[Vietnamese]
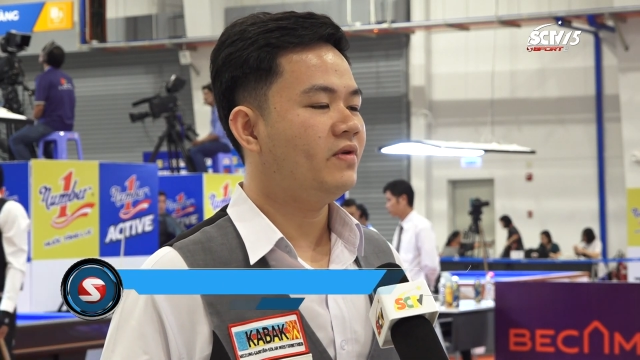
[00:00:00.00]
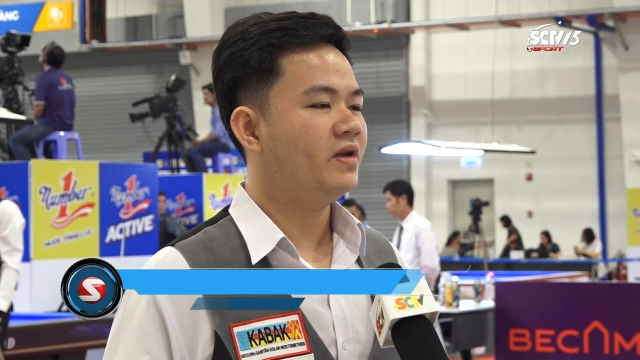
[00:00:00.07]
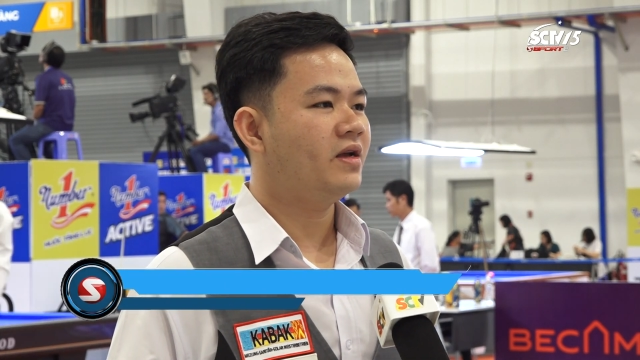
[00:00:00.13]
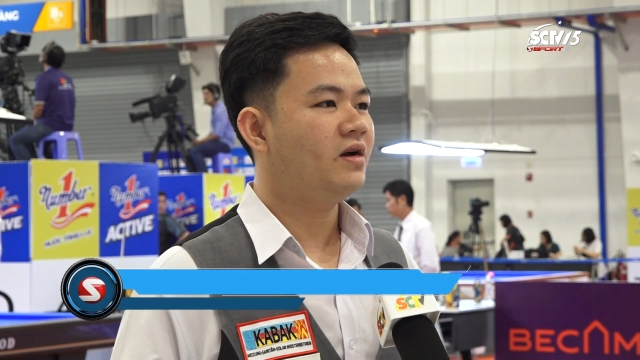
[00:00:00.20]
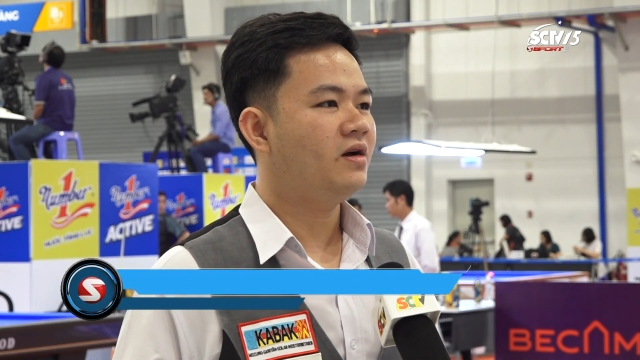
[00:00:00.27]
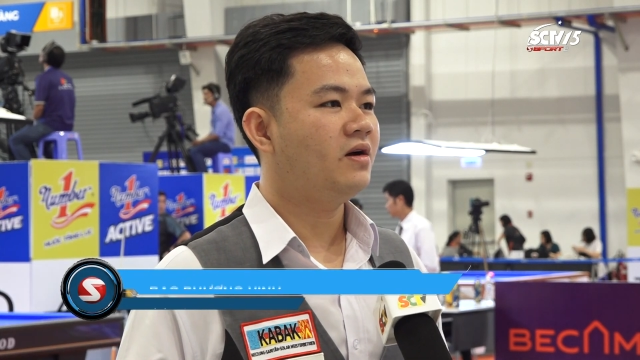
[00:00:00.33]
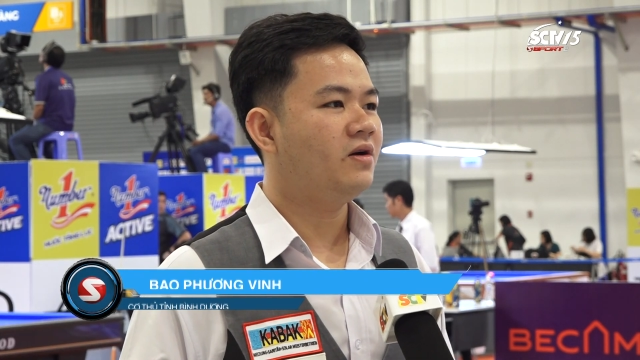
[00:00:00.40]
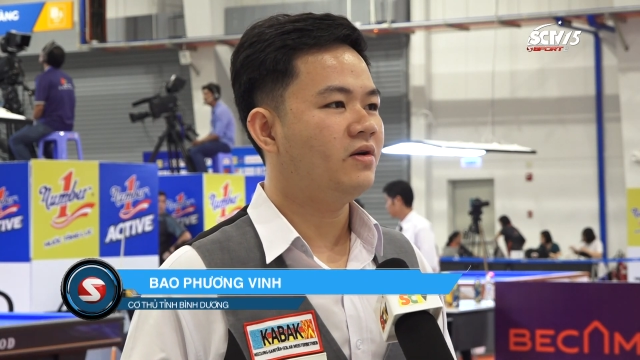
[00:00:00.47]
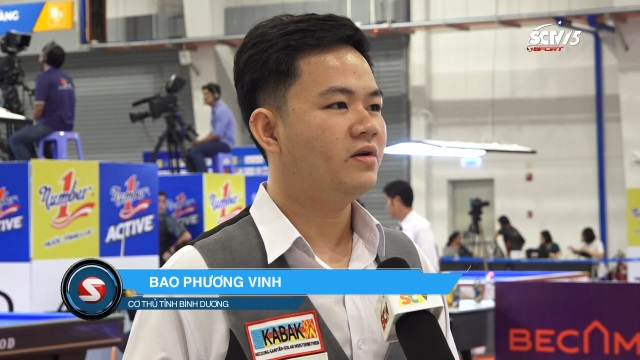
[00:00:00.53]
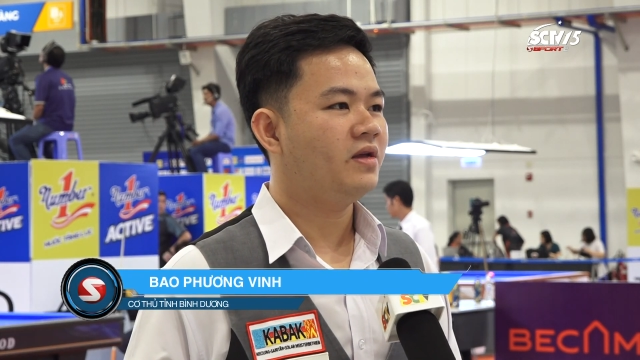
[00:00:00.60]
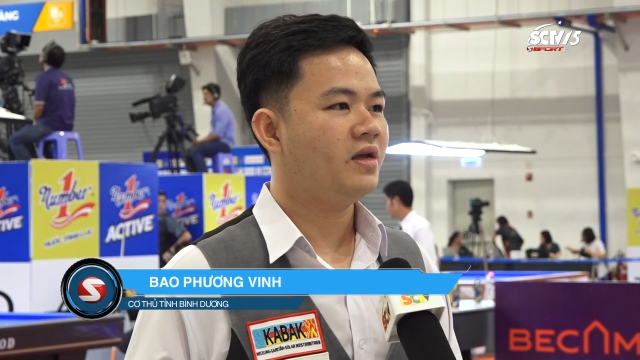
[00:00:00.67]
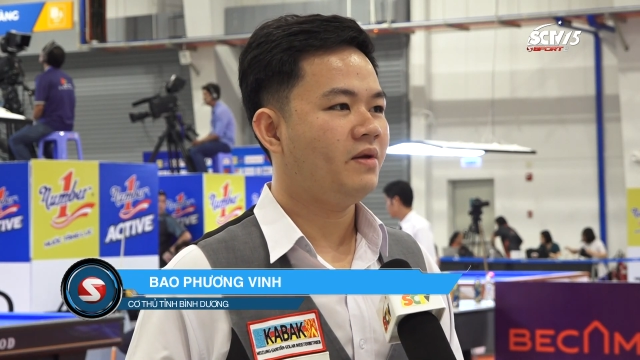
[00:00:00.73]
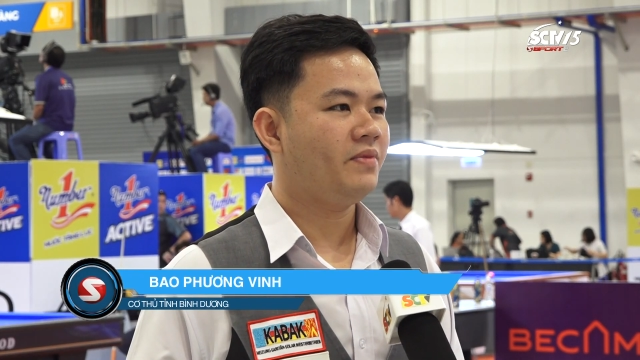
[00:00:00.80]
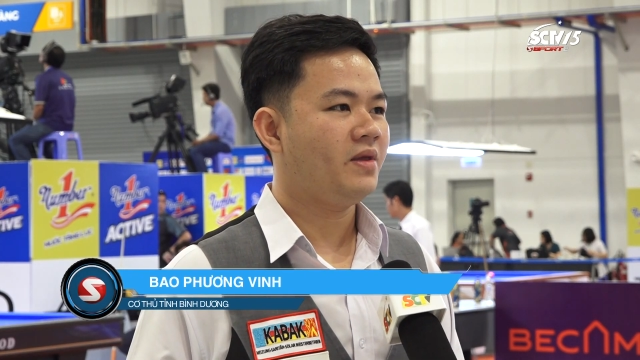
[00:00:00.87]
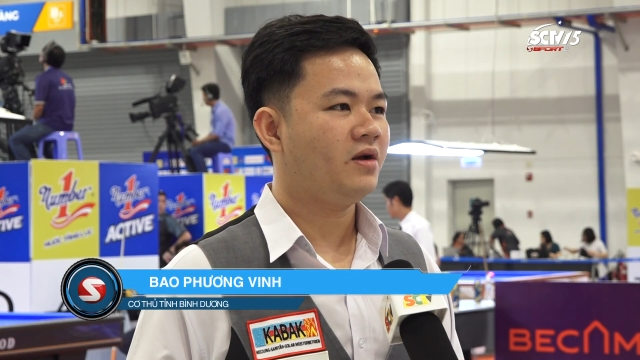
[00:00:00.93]
vì cơ hội
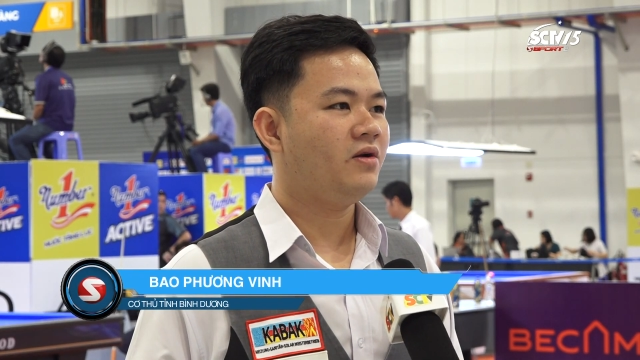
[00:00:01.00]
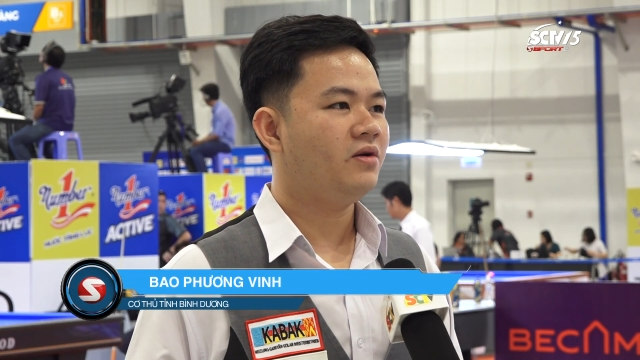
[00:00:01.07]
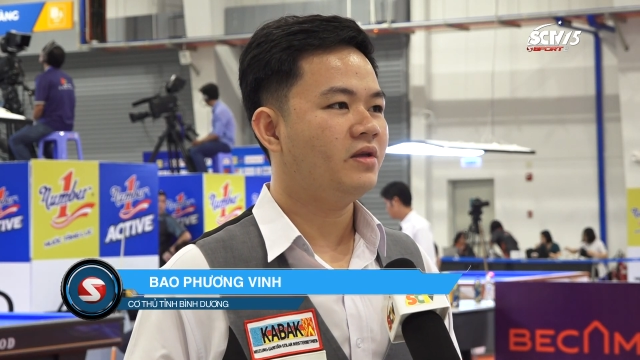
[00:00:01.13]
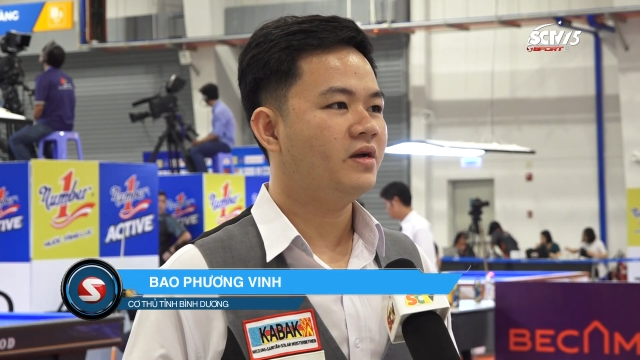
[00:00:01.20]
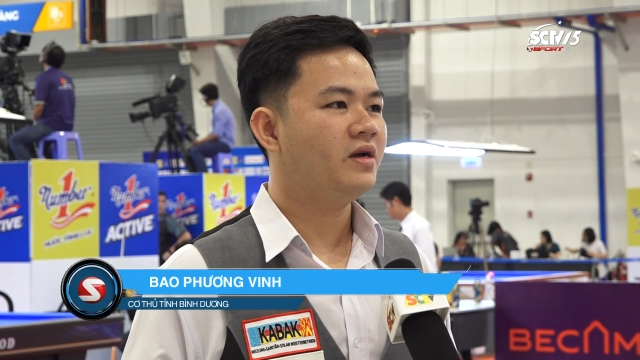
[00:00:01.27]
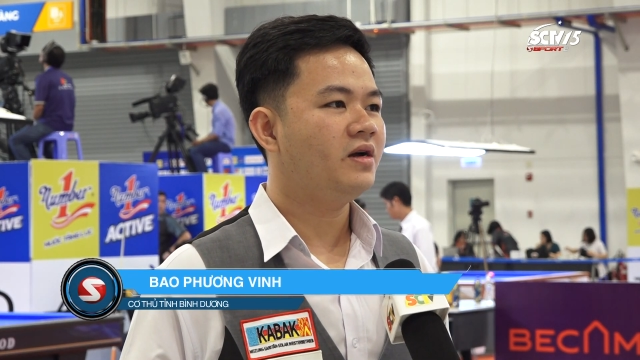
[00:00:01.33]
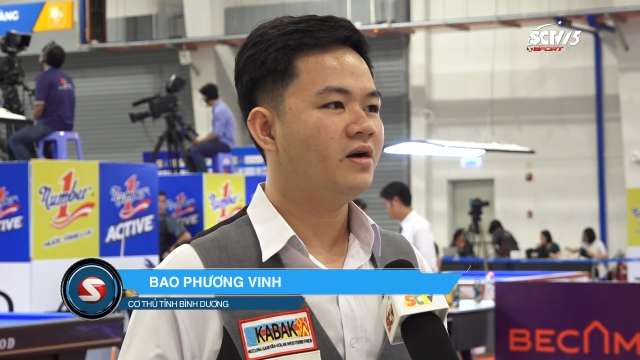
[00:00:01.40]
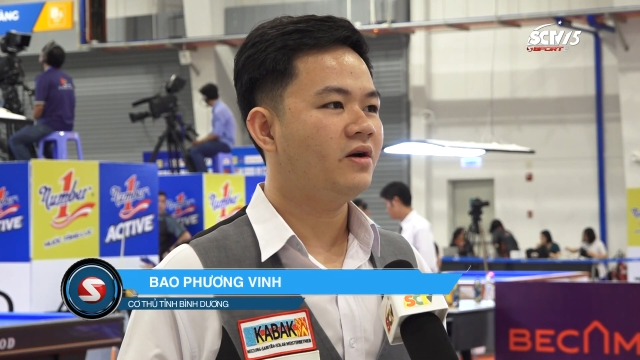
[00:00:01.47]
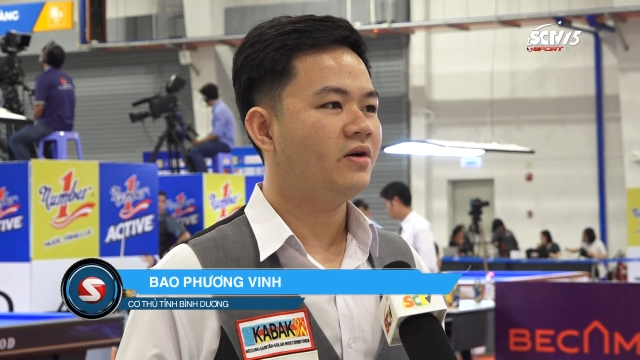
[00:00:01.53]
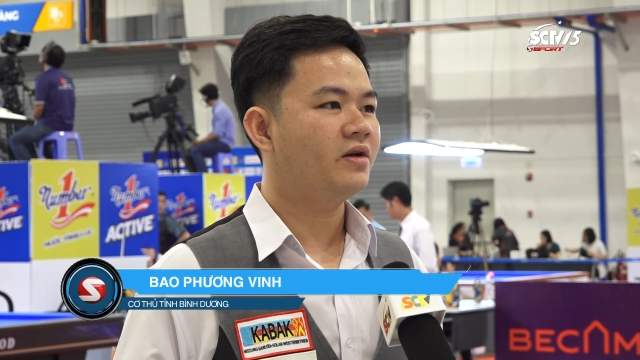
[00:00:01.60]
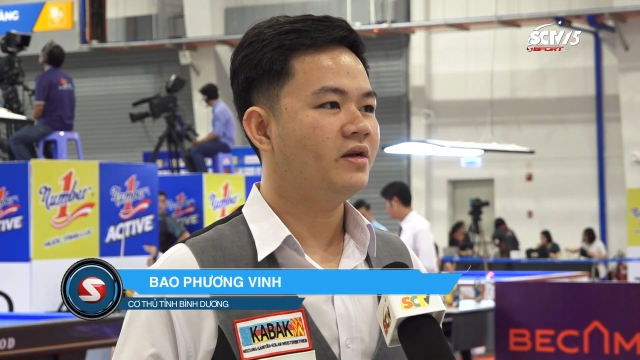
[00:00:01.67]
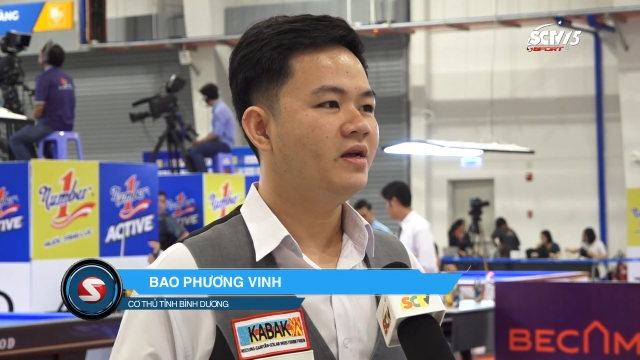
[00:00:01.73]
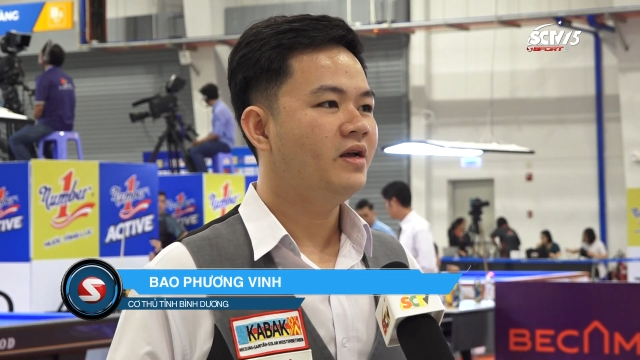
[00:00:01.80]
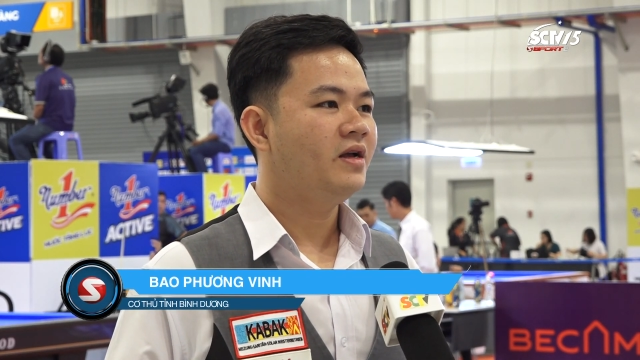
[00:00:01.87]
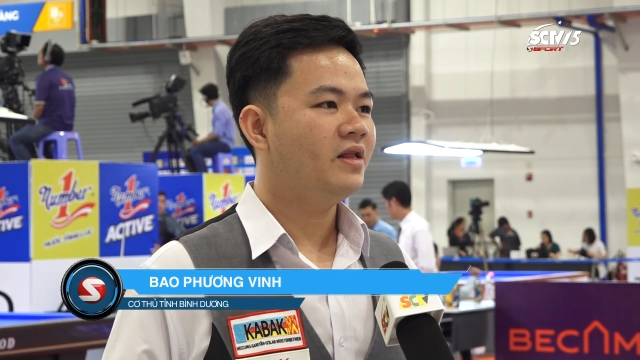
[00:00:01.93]
thì em đã có những cơ hội